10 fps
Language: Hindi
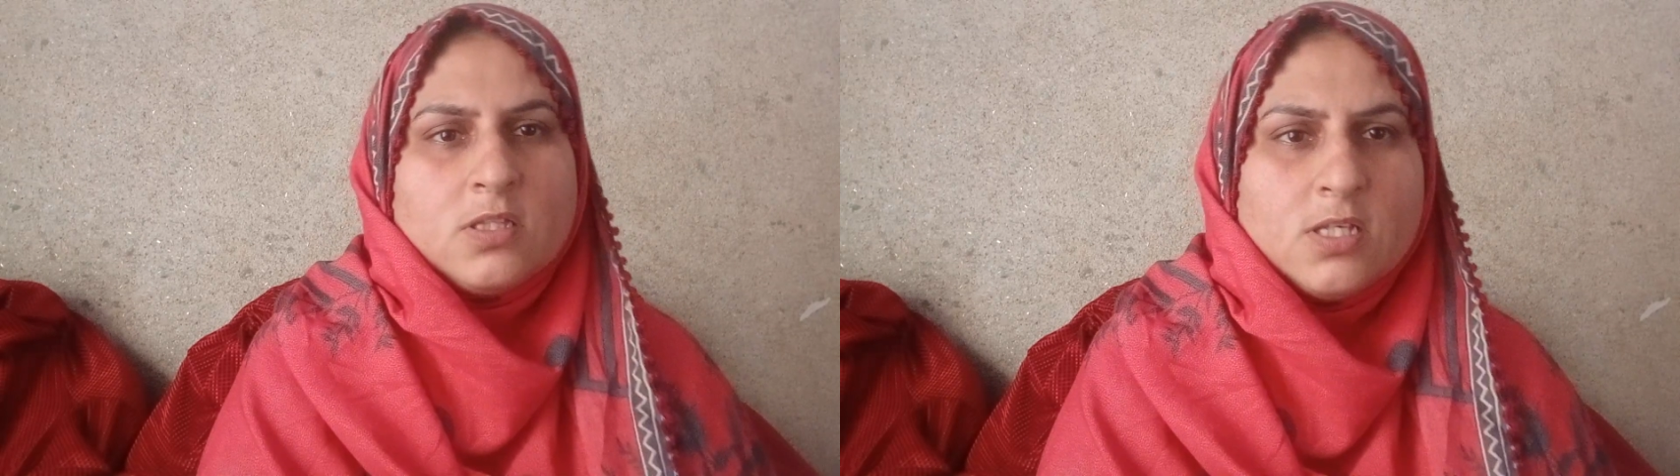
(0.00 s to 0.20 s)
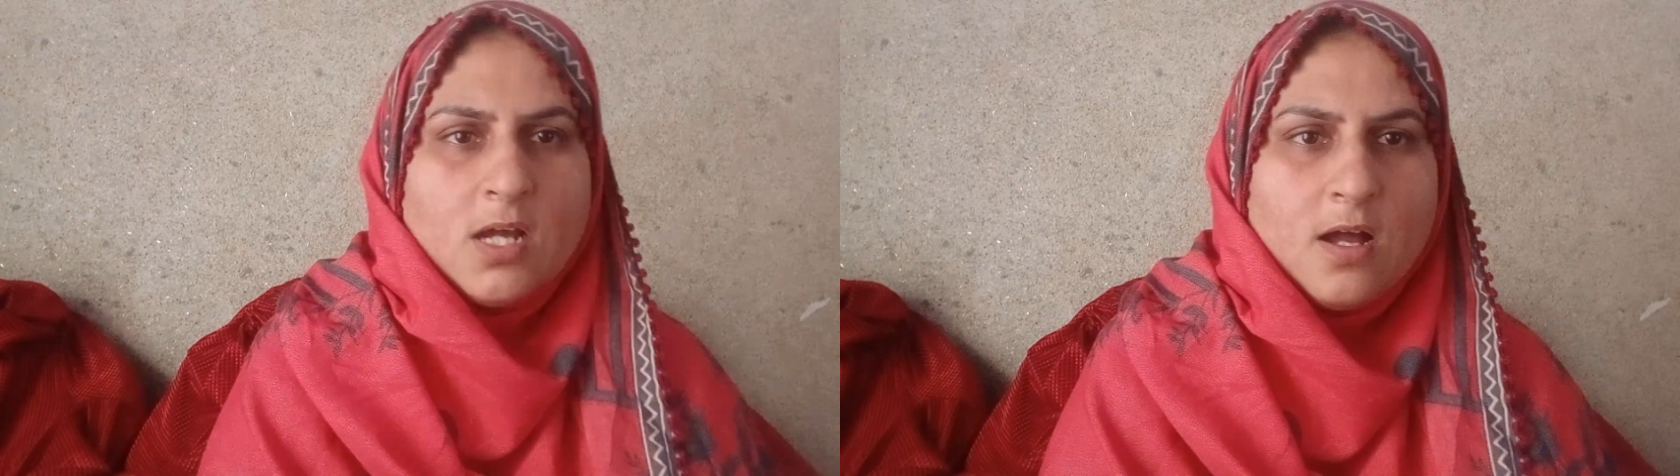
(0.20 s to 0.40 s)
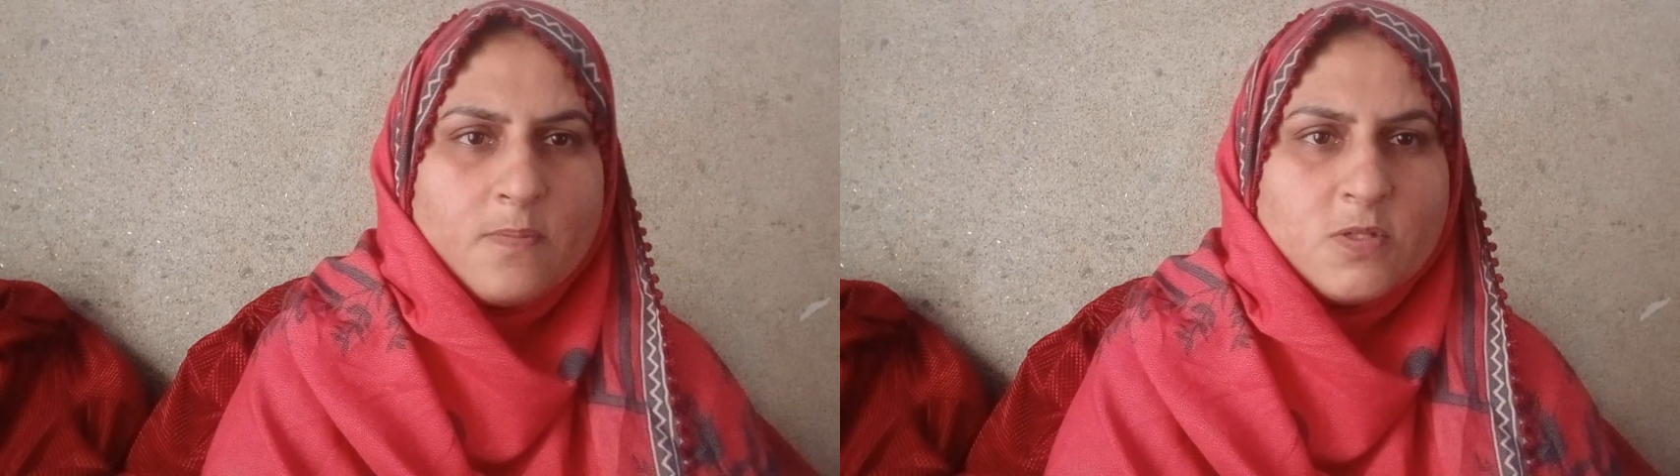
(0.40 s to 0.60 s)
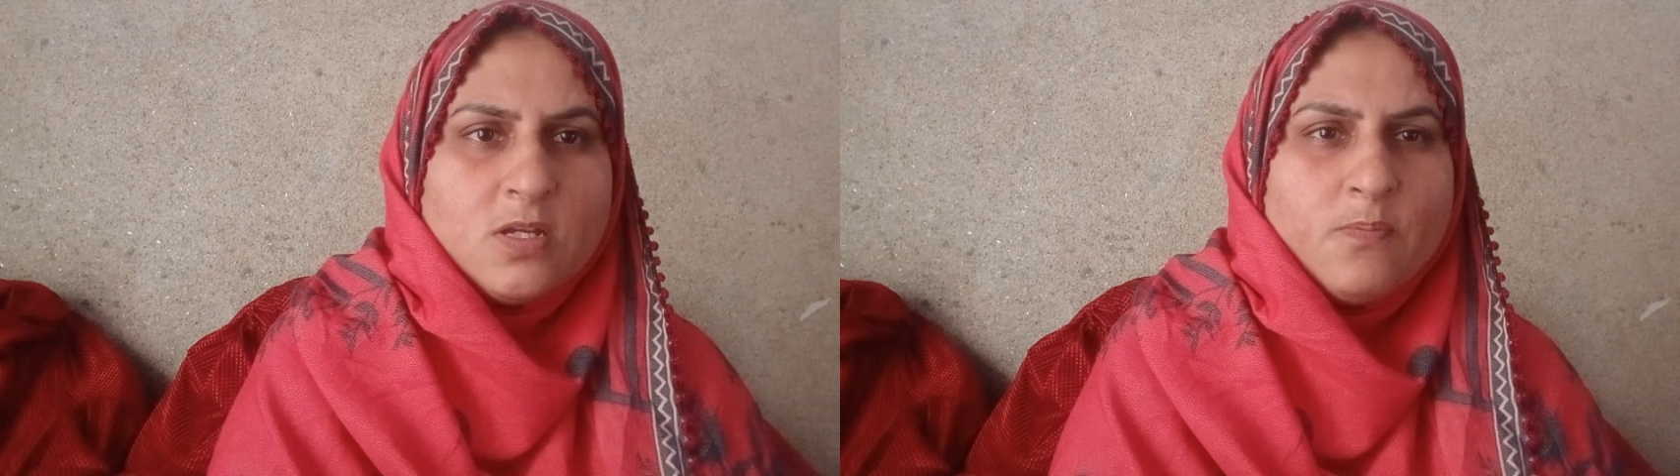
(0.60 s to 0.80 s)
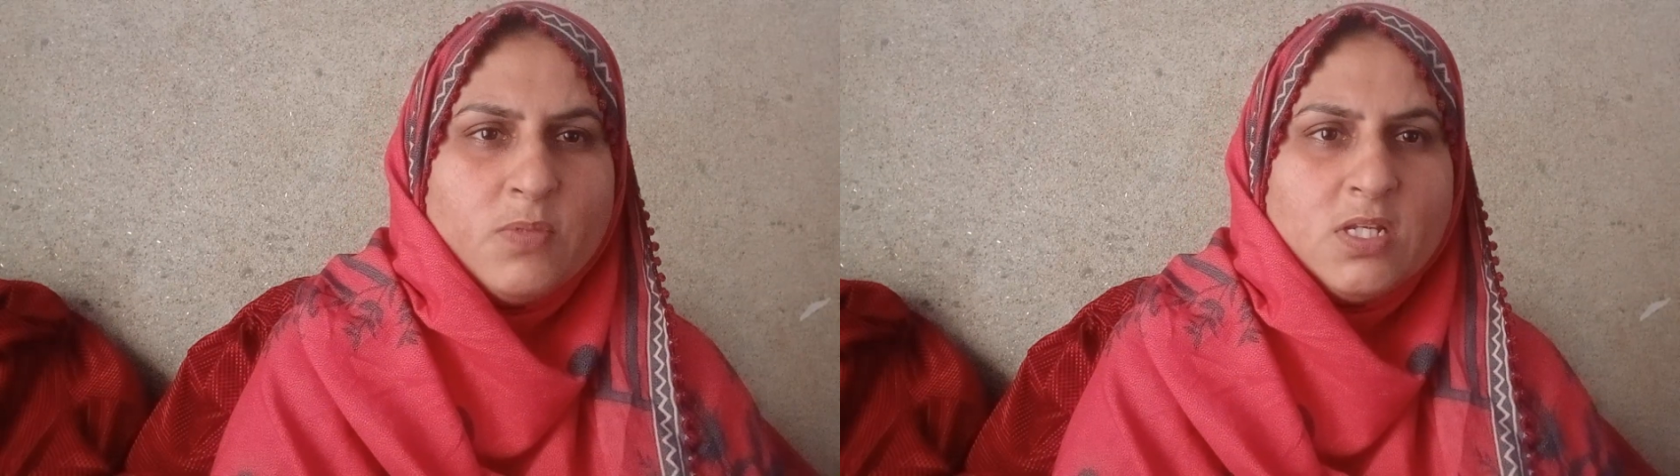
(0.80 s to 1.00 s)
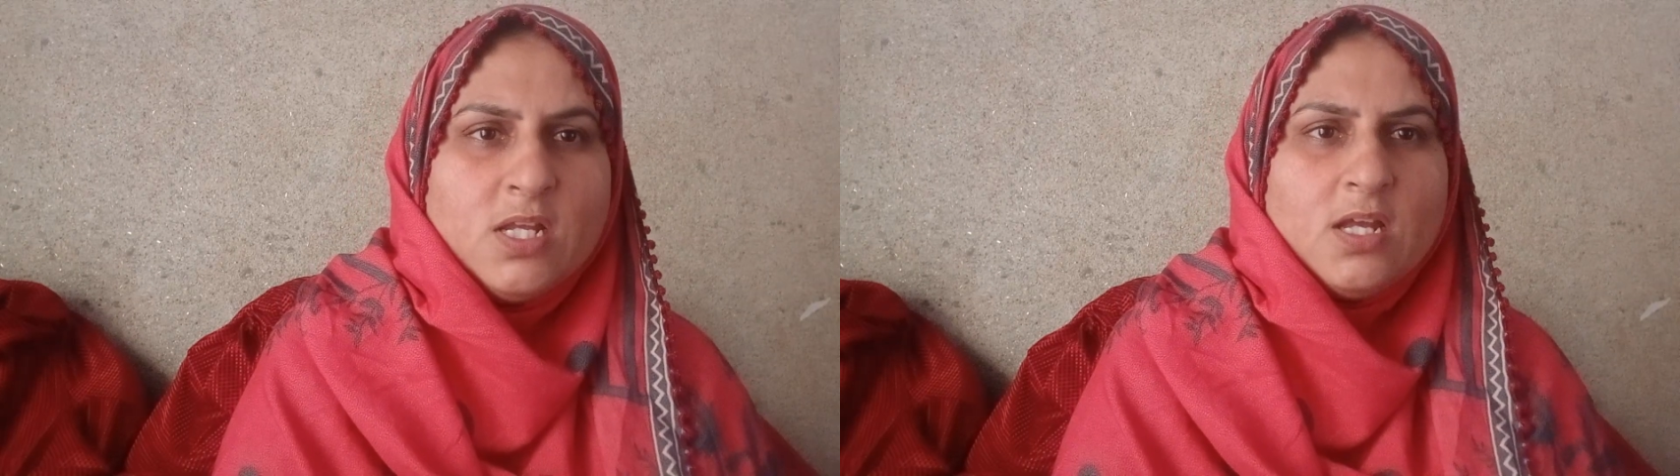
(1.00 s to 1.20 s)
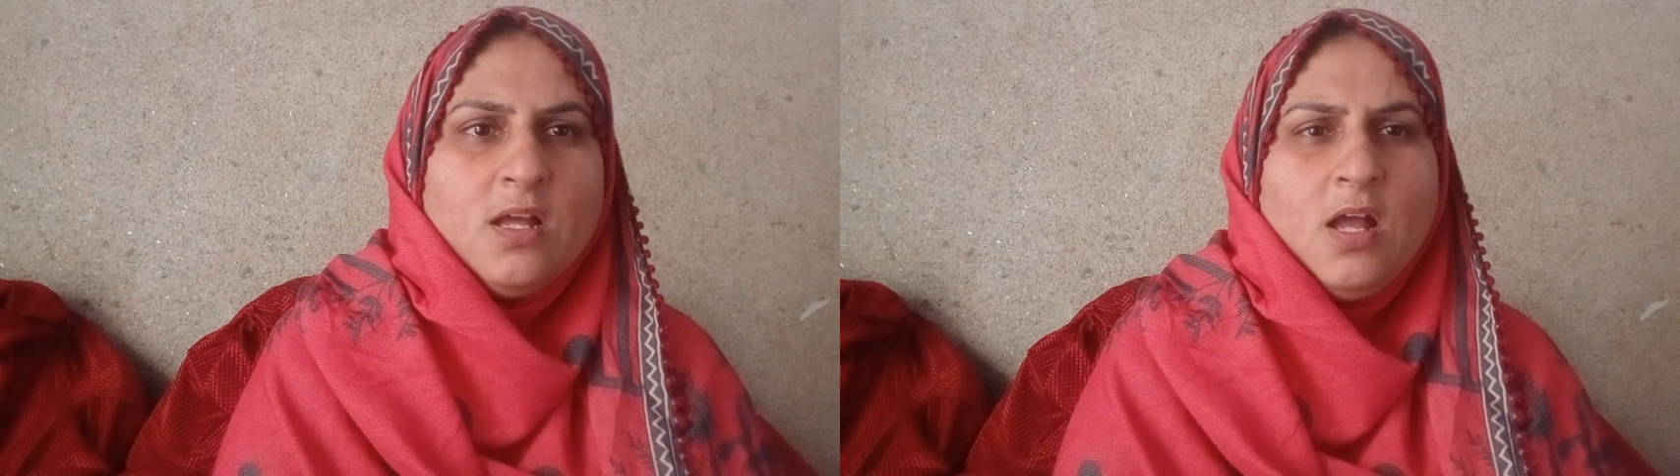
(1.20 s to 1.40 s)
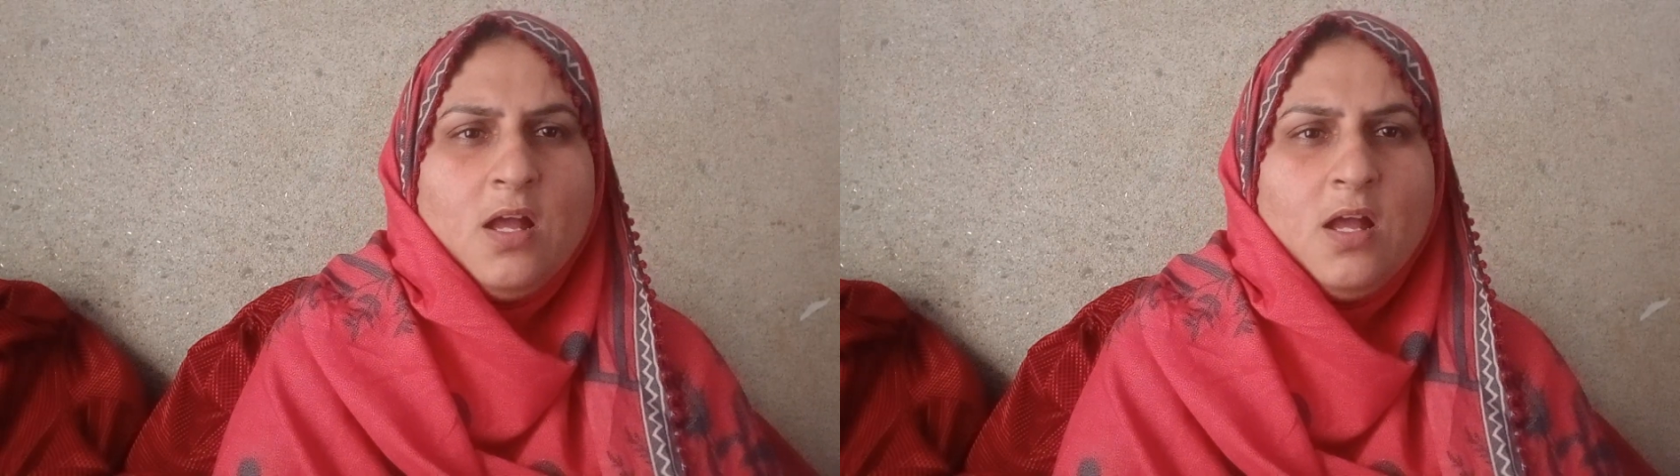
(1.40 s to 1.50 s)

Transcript: दिया आपकी अम्मी ने